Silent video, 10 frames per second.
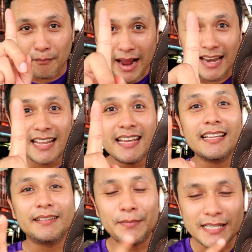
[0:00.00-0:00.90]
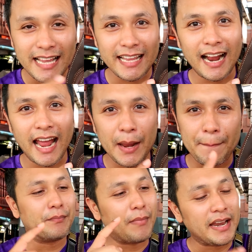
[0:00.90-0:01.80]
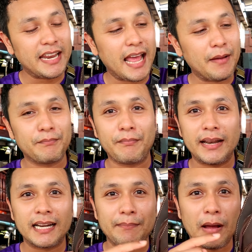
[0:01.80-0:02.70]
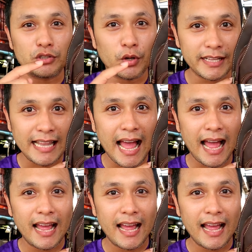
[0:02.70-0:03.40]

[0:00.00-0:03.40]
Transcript: ใบนี้พิเศษยังไง ใบนี้เป็นกระเป๋าทรงกีตา